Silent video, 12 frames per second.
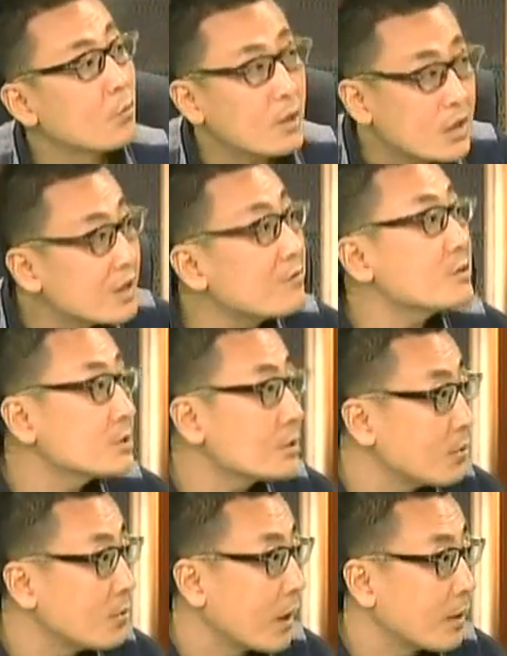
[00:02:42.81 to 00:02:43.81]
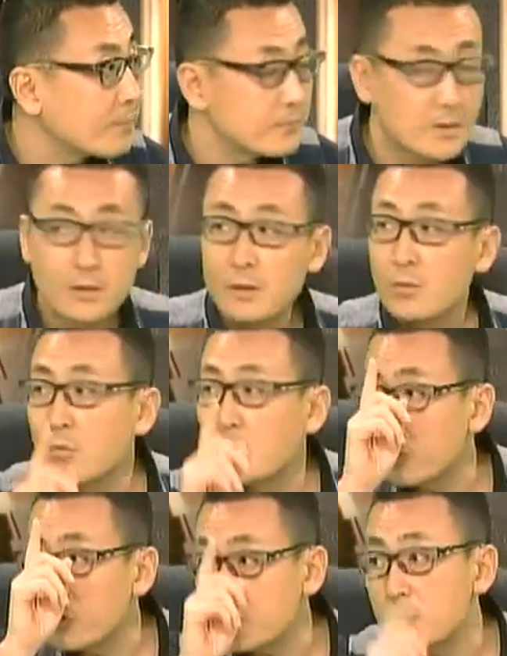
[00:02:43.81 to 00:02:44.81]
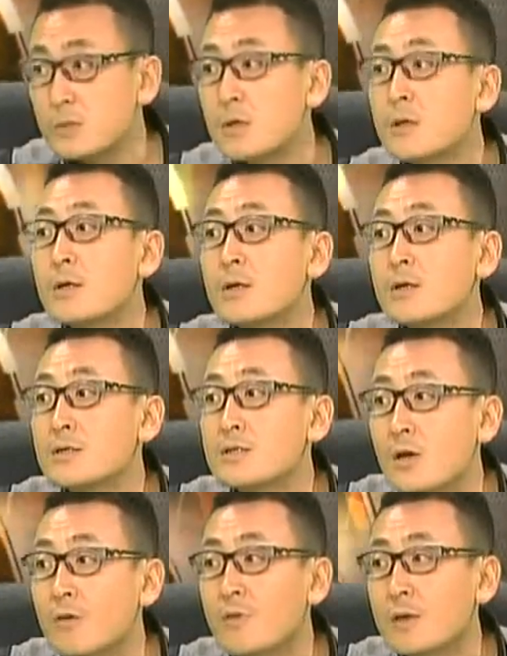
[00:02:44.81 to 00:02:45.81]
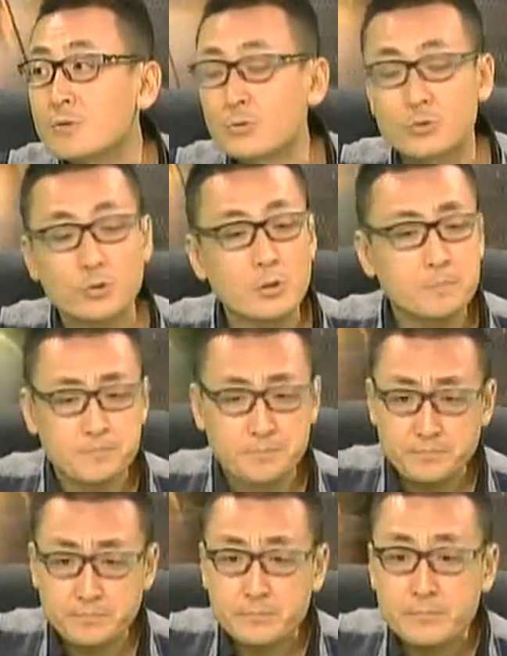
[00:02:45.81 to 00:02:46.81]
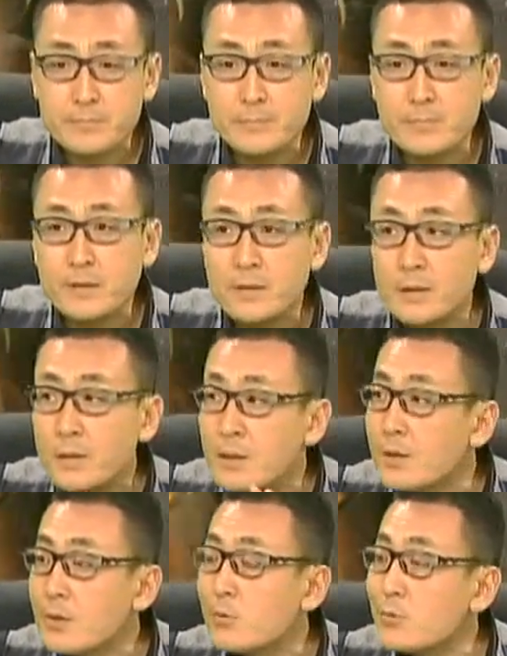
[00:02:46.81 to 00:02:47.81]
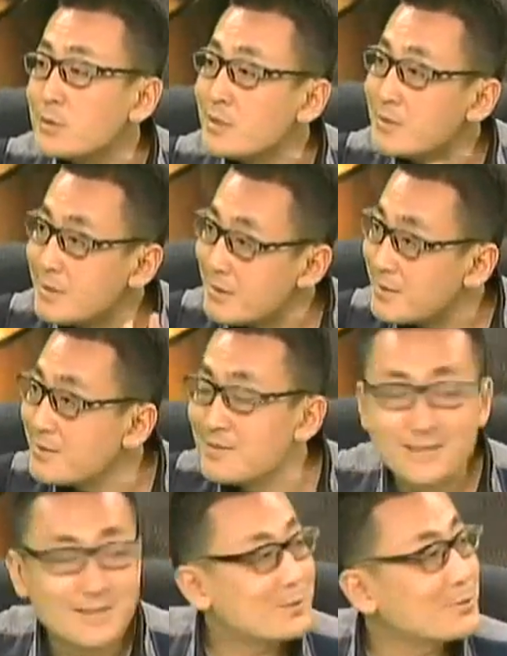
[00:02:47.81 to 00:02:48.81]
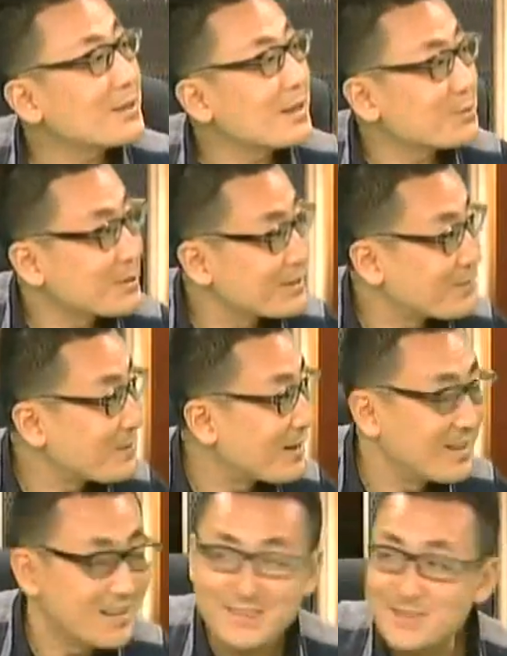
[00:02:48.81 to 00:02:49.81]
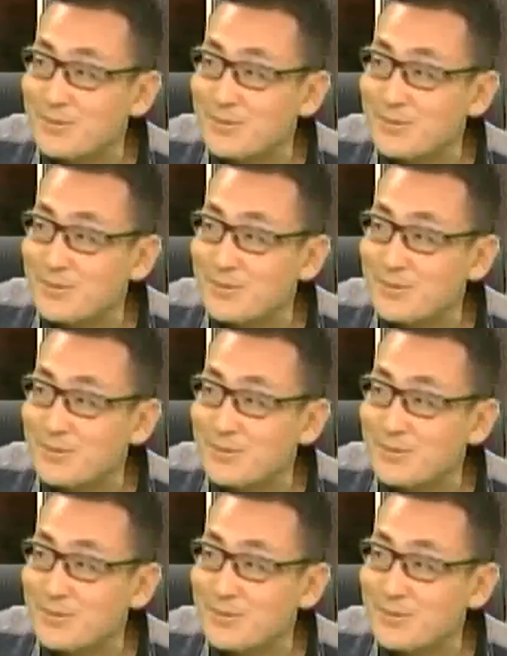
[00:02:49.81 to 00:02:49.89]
我看完之后啊，我会有这么一个想法，就是说我在香港也算纳税人嘛，